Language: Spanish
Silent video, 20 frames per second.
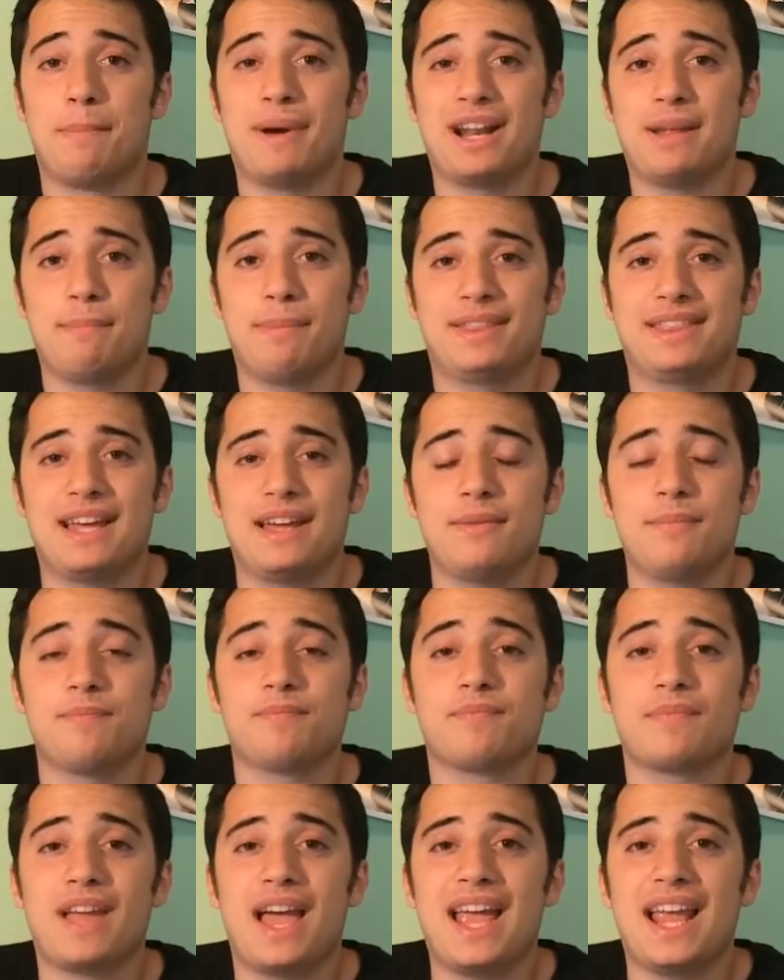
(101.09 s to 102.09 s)
Para
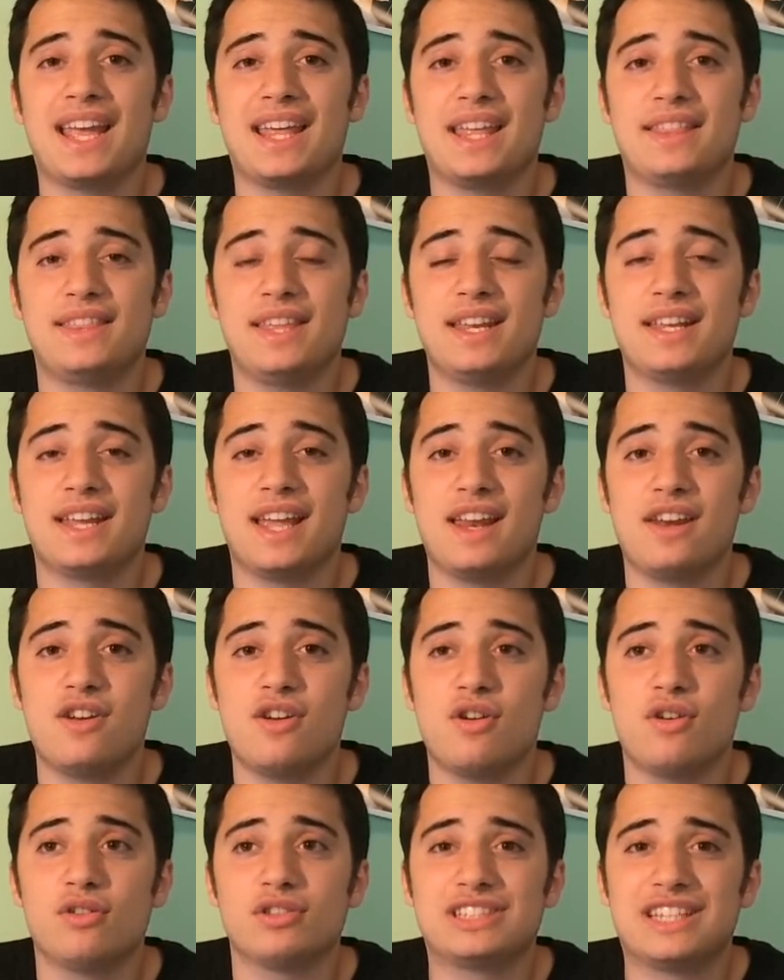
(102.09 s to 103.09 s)
empezar, hay que decir que
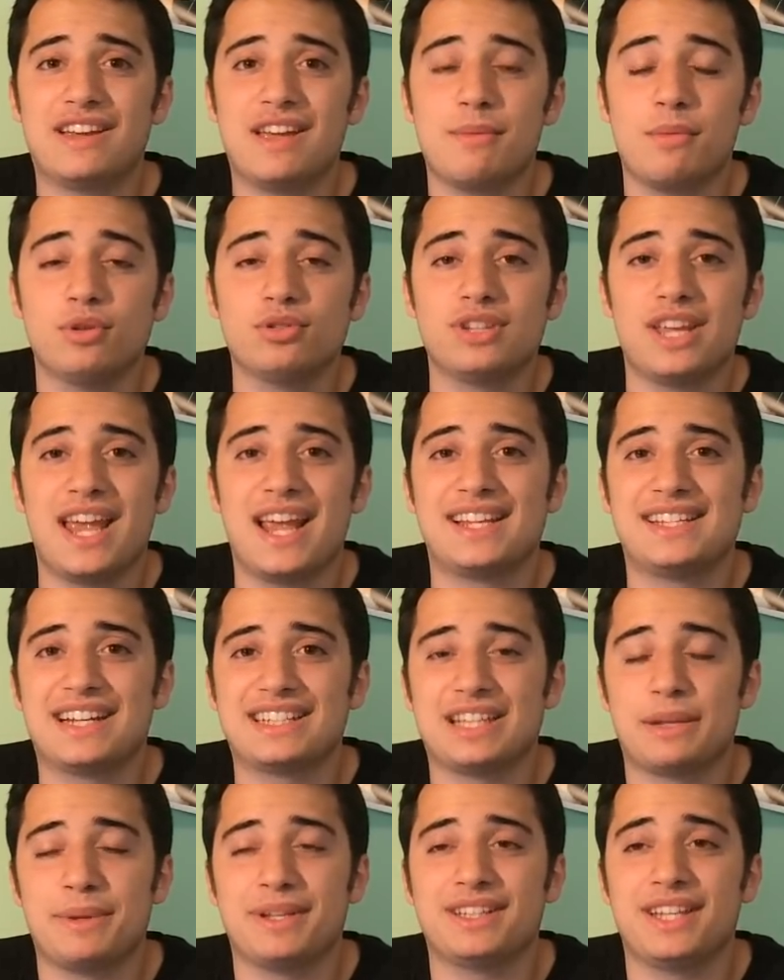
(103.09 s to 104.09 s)
no sabemos
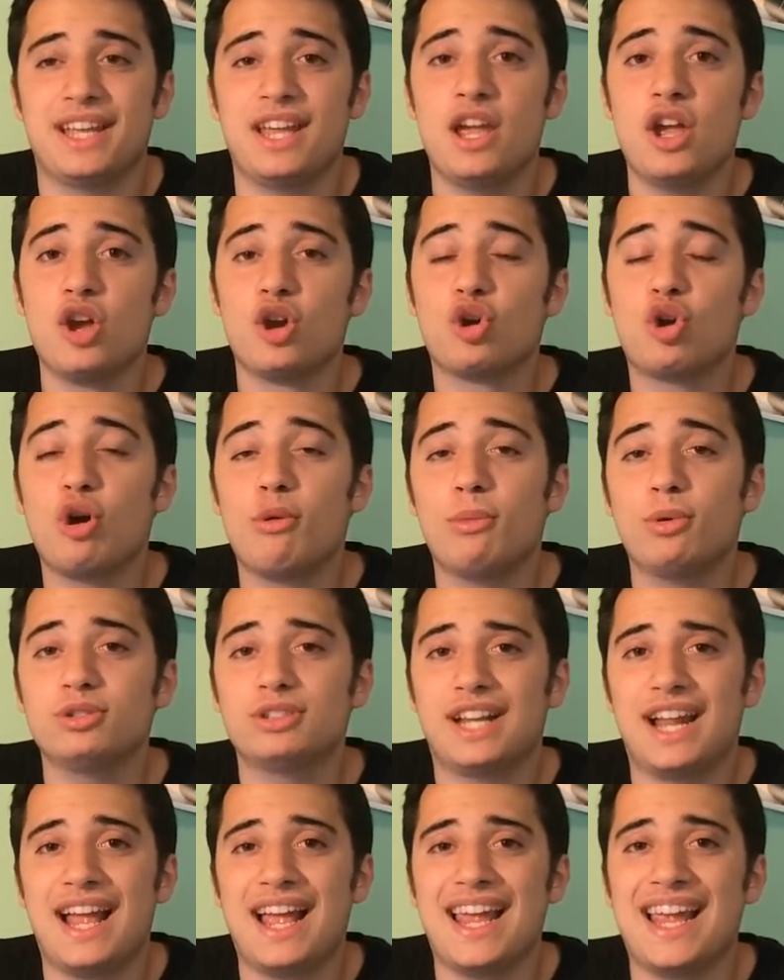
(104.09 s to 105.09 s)
exactamente
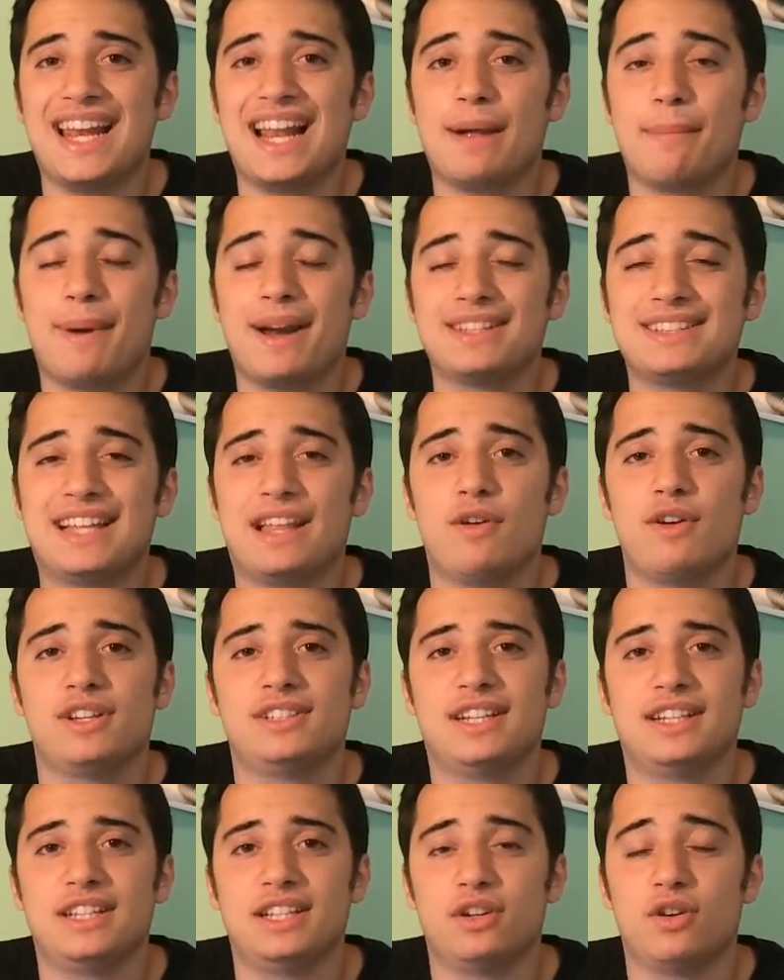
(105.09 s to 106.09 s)
cómo será el apartado
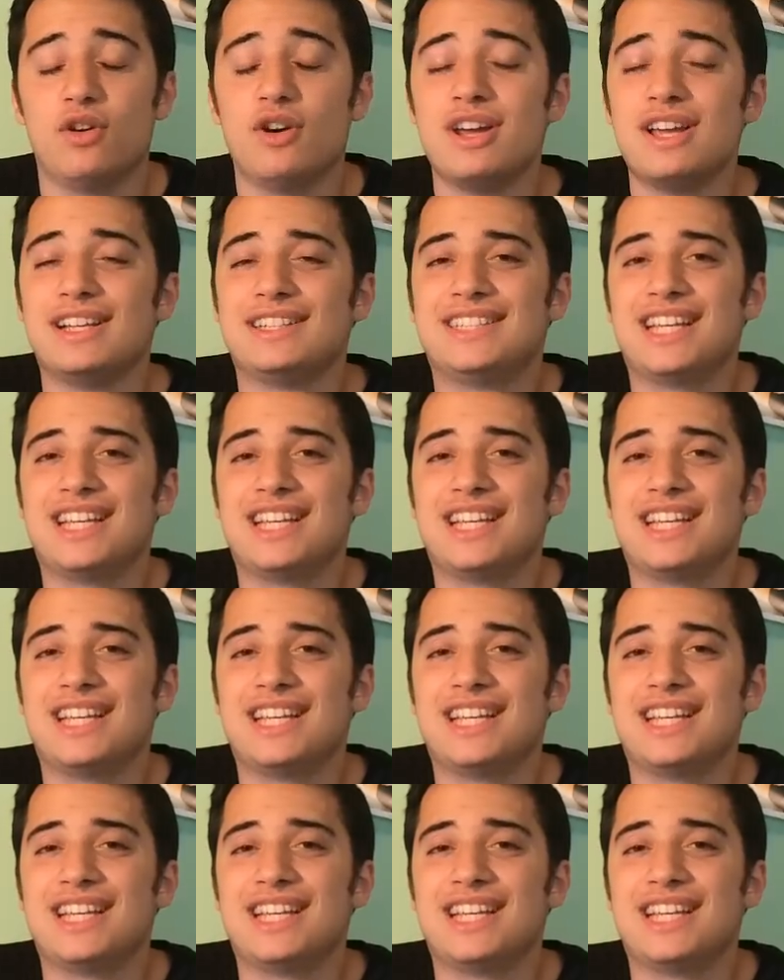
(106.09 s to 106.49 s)
estético.